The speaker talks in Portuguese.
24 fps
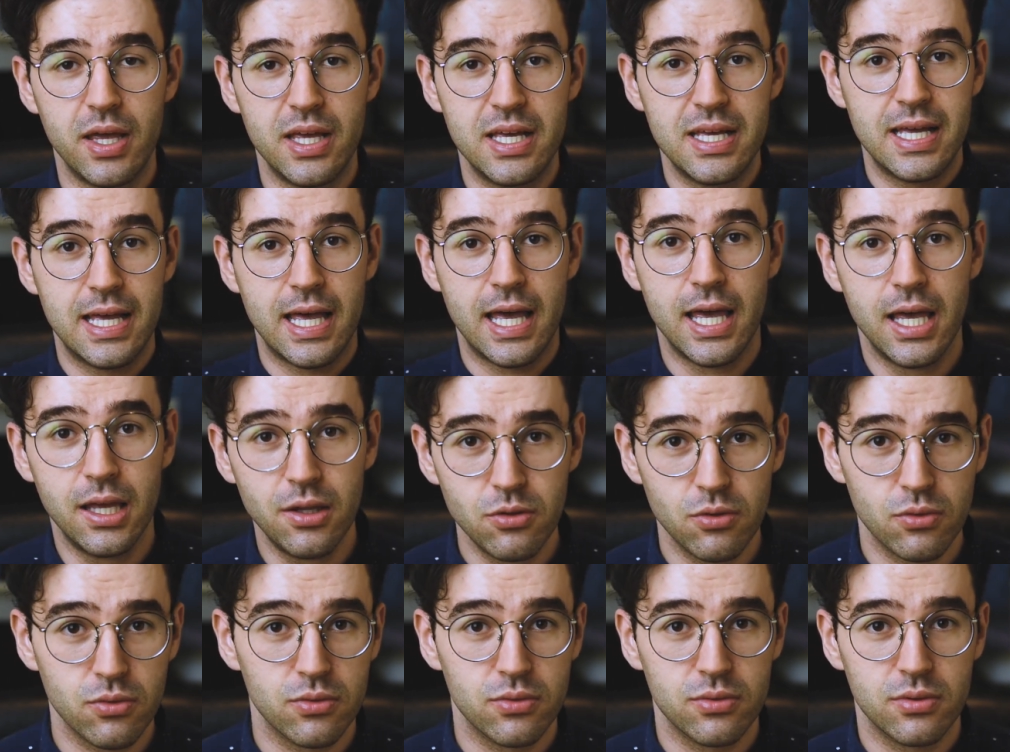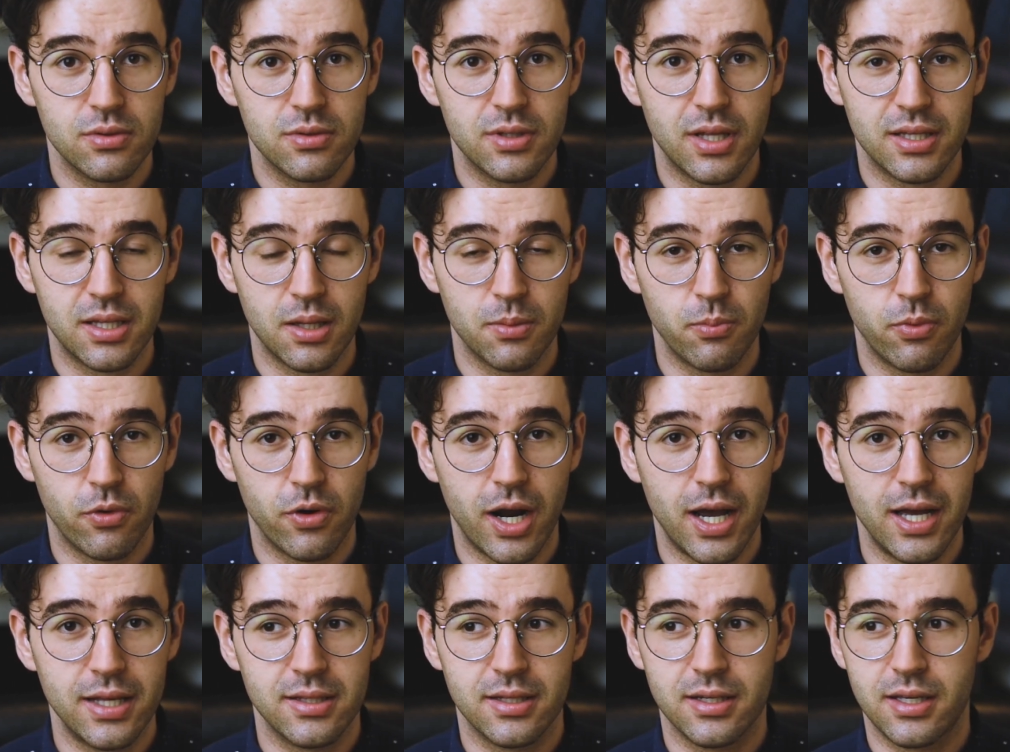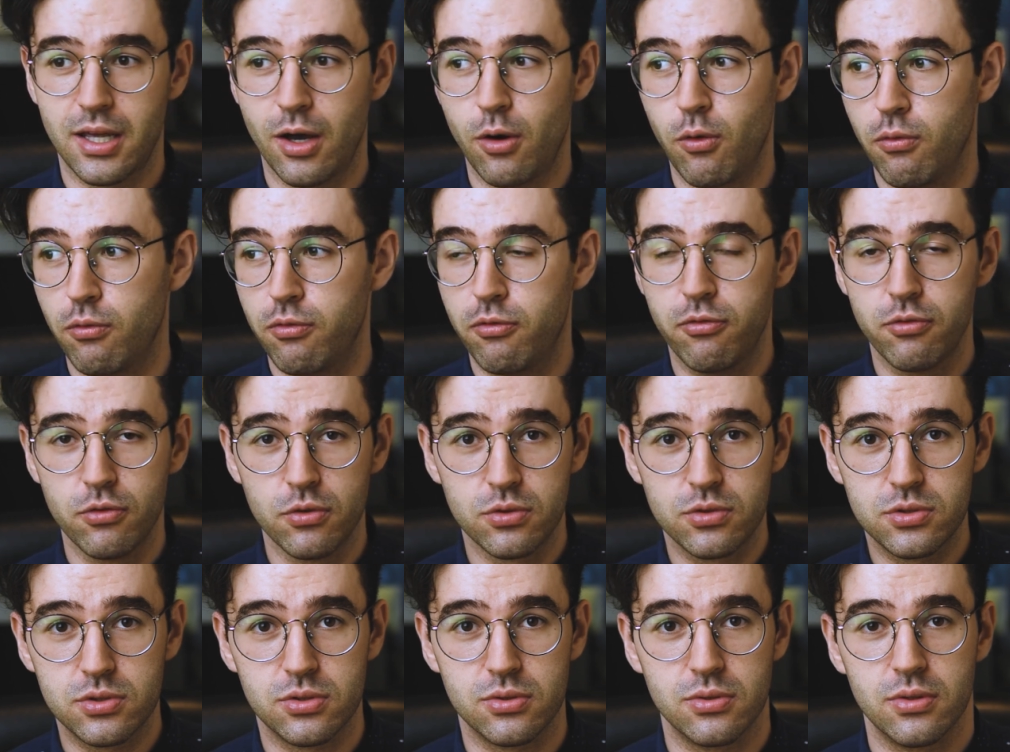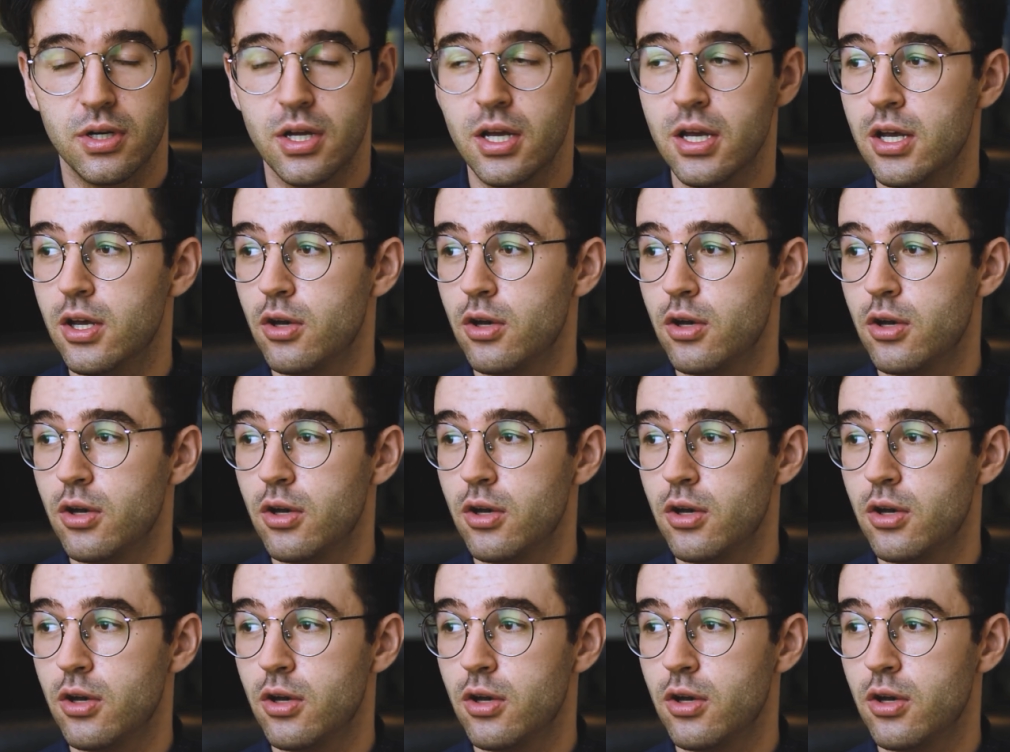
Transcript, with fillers: enredo da temporada, que é o fluxo,